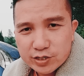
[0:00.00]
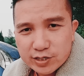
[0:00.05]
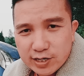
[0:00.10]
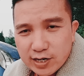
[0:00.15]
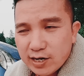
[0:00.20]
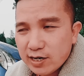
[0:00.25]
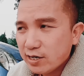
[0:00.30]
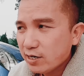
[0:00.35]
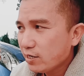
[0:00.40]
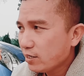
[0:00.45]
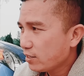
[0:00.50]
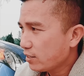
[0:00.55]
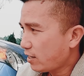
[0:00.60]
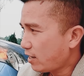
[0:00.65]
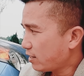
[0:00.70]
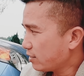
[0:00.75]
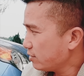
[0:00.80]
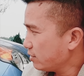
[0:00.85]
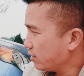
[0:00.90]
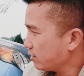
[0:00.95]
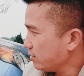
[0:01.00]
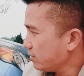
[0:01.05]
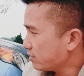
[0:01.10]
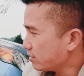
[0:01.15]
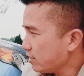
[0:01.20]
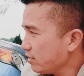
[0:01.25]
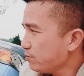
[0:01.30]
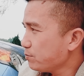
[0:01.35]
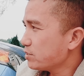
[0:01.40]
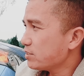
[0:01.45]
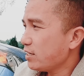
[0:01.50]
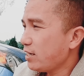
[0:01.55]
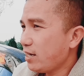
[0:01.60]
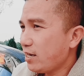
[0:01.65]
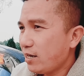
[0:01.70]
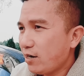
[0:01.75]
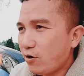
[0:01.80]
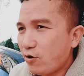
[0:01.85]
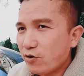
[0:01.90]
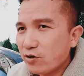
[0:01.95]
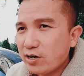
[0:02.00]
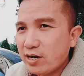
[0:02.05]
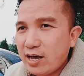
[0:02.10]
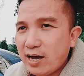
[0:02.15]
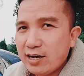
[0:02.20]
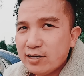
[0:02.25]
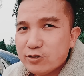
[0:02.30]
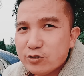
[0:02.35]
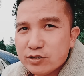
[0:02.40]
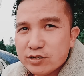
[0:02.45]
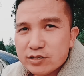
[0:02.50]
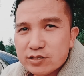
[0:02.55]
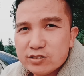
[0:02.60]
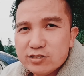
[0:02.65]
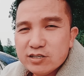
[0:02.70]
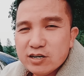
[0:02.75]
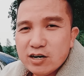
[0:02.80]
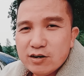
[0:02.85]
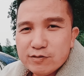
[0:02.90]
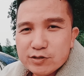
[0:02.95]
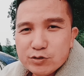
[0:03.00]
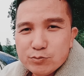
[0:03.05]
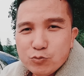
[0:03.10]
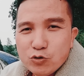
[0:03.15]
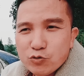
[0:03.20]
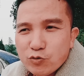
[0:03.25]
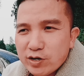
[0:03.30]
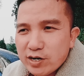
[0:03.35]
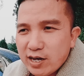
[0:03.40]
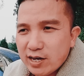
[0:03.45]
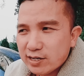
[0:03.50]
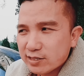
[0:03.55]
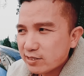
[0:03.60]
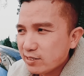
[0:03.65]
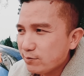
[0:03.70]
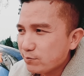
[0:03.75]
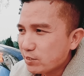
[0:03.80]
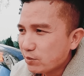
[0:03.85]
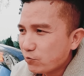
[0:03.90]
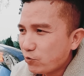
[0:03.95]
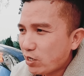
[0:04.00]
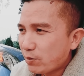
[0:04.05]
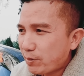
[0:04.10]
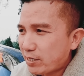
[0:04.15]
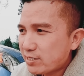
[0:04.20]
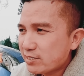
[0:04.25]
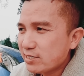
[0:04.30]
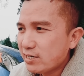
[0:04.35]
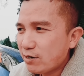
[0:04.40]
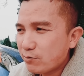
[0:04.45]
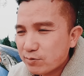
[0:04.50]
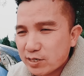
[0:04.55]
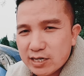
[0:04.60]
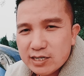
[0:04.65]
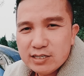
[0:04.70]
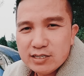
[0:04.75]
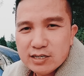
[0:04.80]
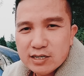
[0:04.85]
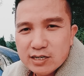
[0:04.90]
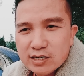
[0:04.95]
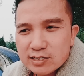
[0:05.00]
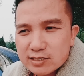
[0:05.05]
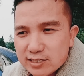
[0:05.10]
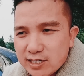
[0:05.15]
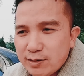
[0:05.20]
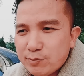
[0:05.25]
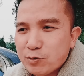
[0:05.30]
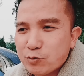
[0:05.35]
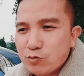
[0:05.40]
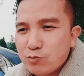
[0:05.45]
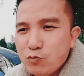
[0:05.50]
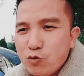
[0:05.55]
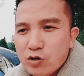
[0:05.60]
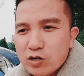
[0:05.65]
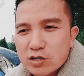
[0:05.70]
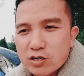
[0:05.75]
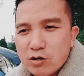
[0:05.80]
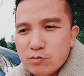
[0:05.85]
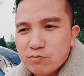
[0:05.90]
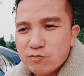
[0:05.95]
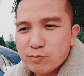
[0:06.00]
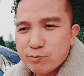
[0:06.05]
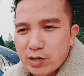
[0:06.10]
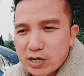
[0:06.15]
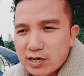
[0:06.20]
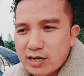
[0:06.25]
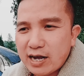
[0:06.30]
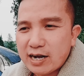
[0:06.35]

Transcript: nhá là người đi tìm xe online rồi nhờ vào những mối quan hệ để tìm xem có ai bán xe không đến xem em có mua được không và mặc